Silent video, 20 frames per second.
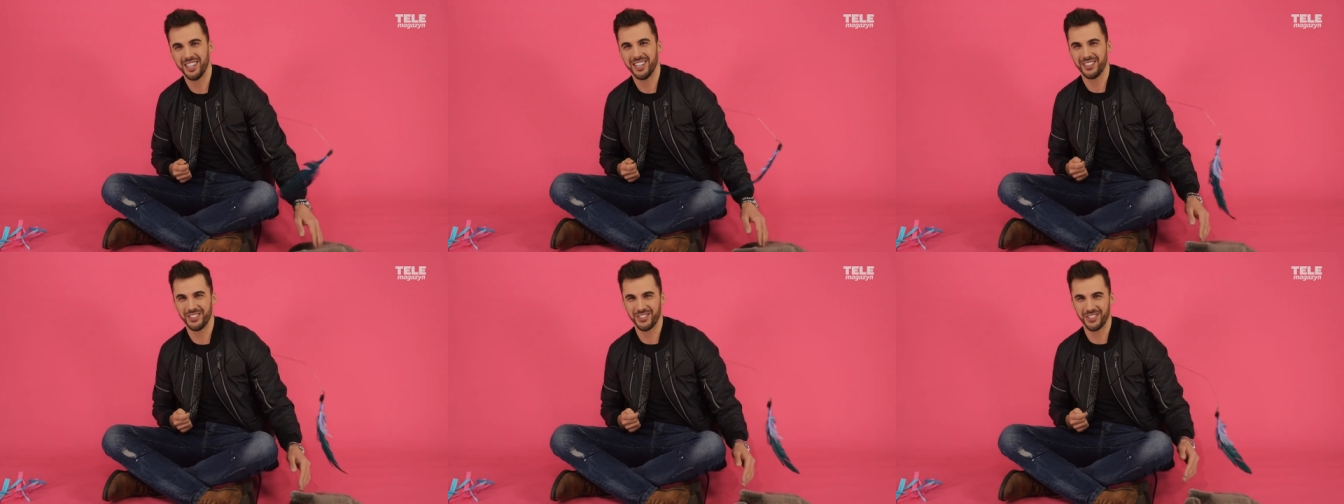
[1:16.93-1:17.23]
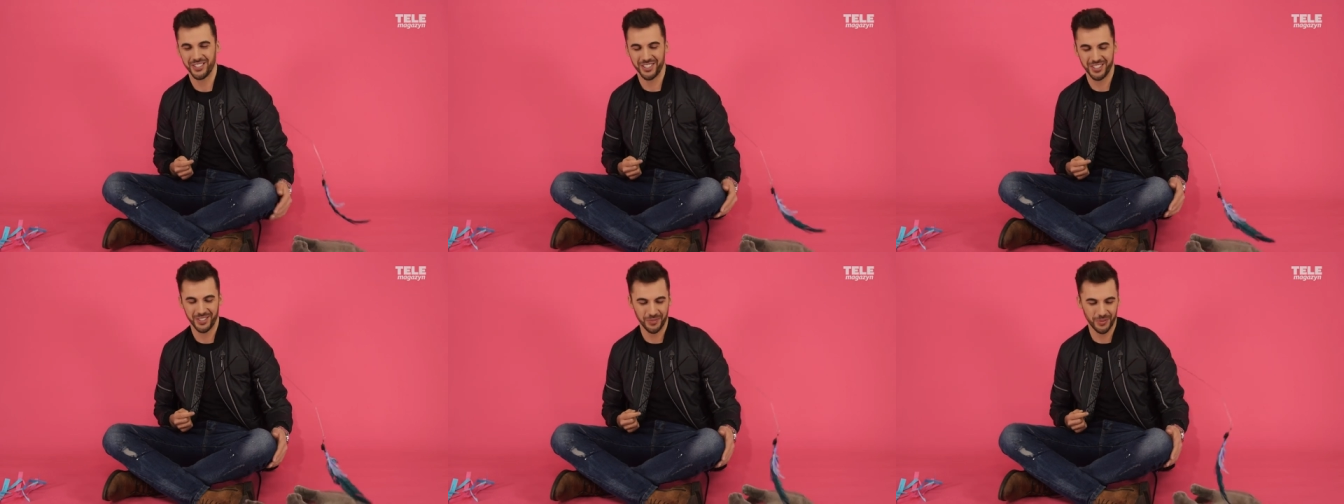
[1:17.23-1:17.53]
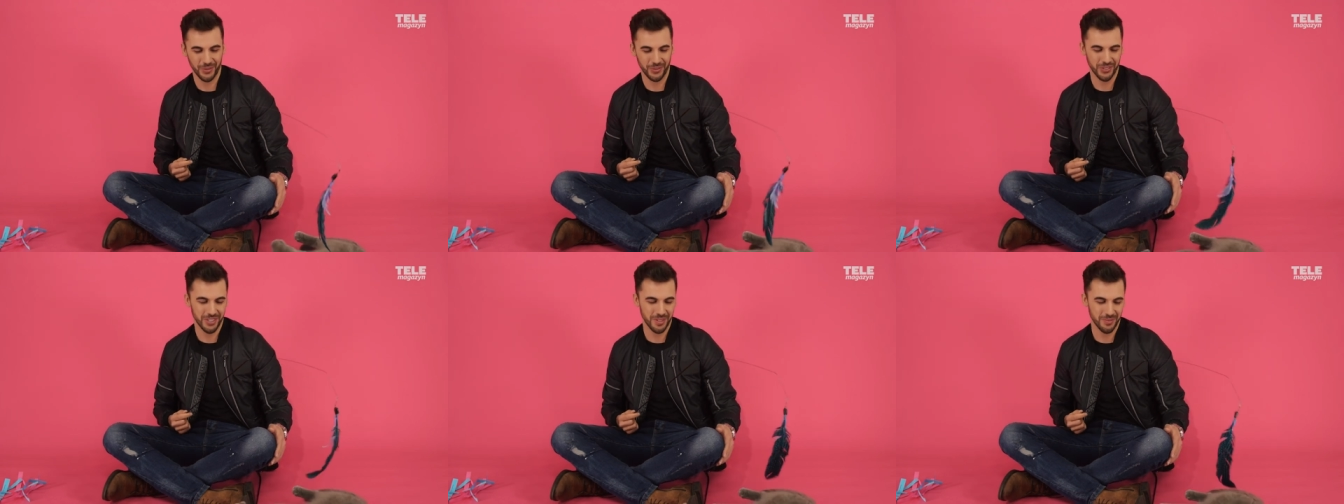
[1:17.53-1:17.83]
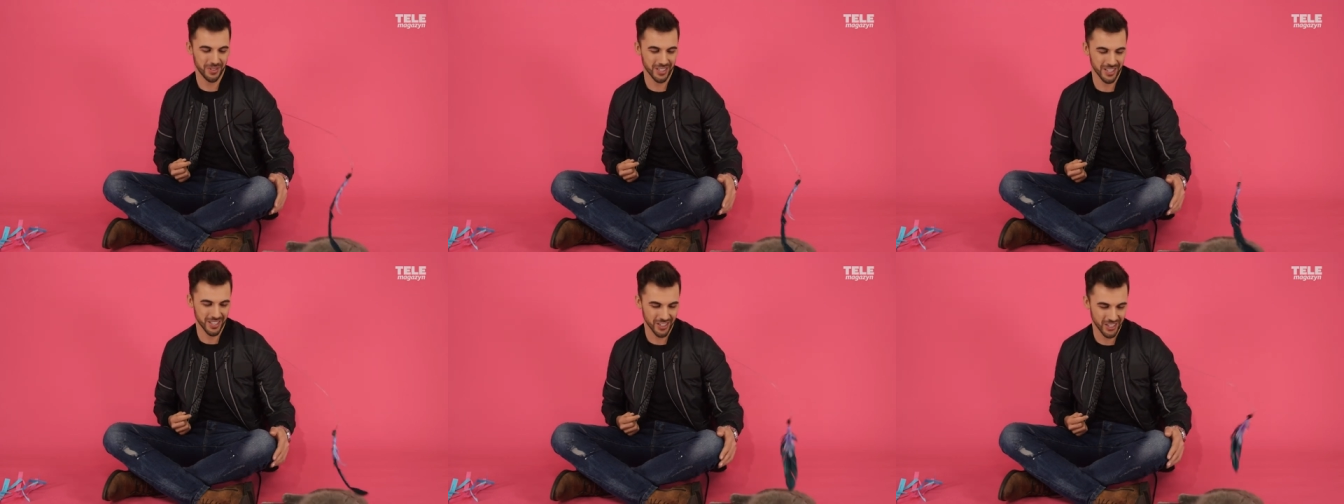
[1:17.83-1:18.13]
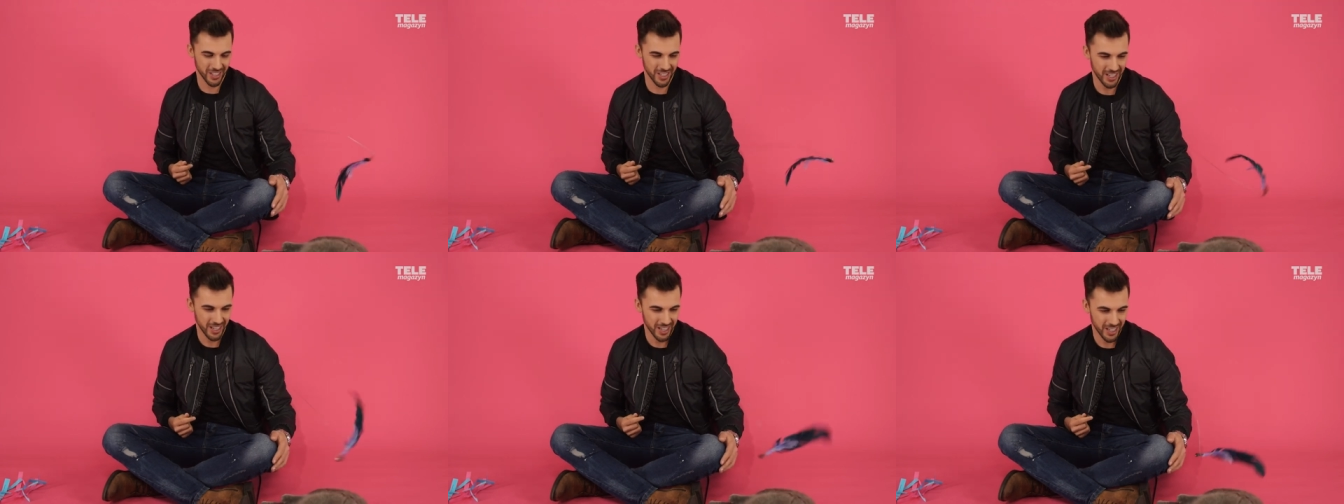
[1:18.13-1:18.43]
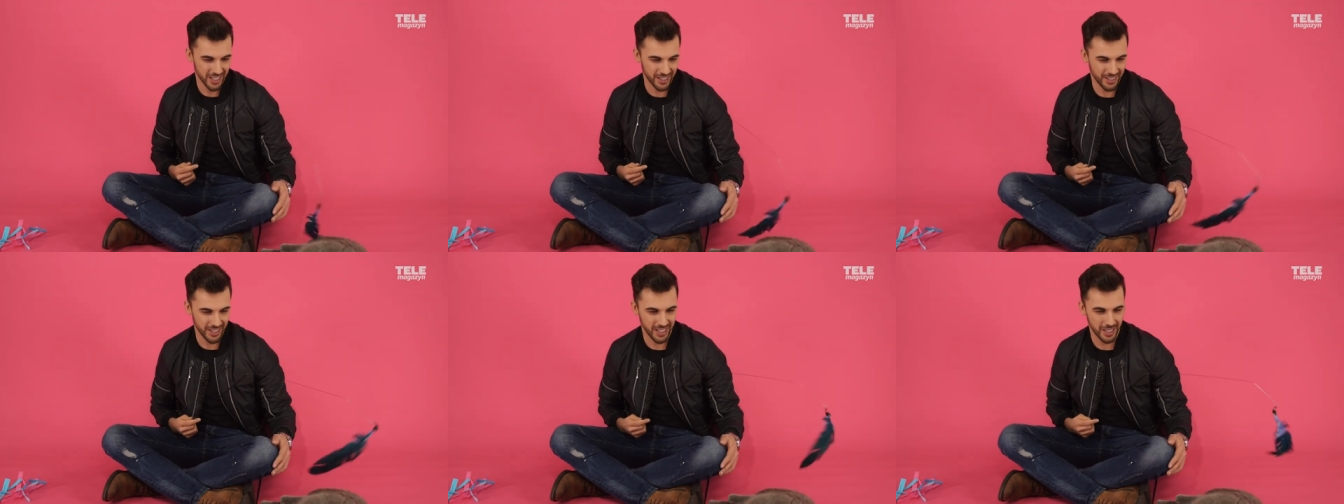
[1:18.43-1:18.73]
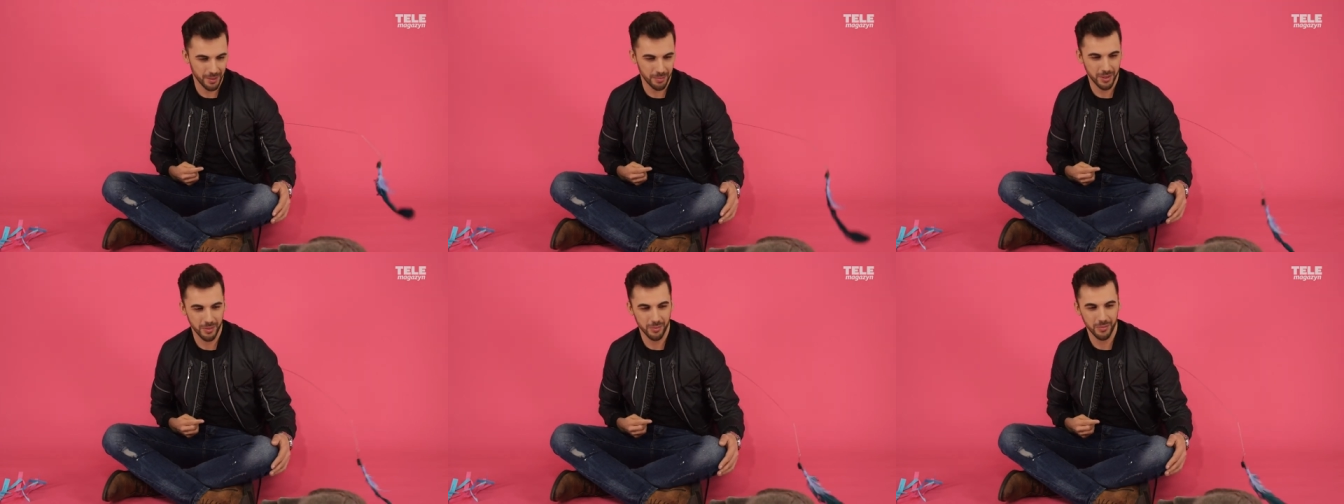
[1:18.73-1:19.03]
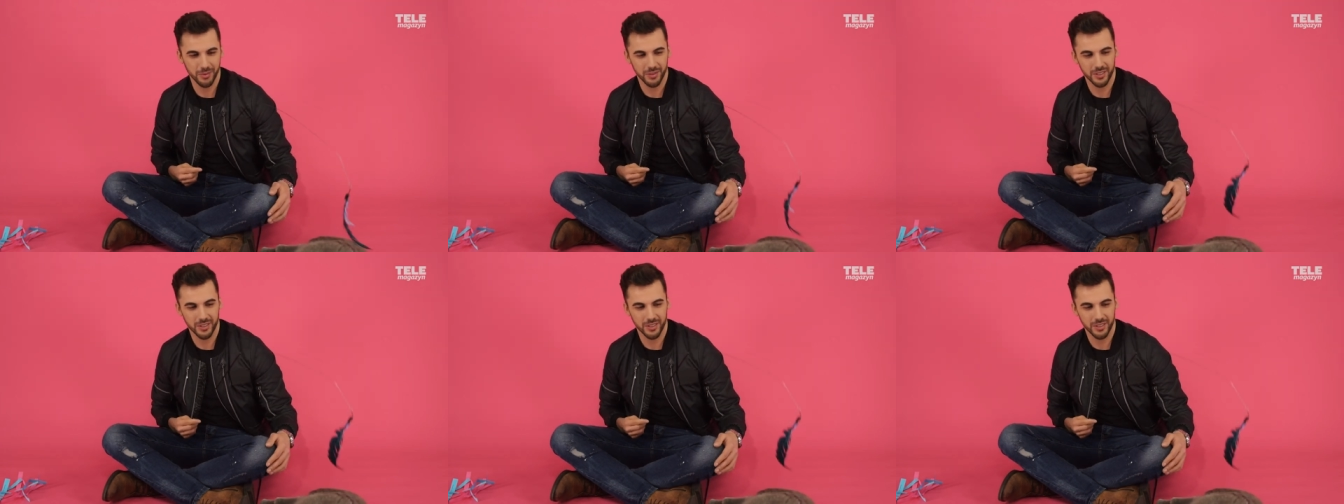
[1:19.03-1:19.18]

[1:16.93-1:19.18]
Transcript: ja też gdzieś mówiłem też, że najlepiej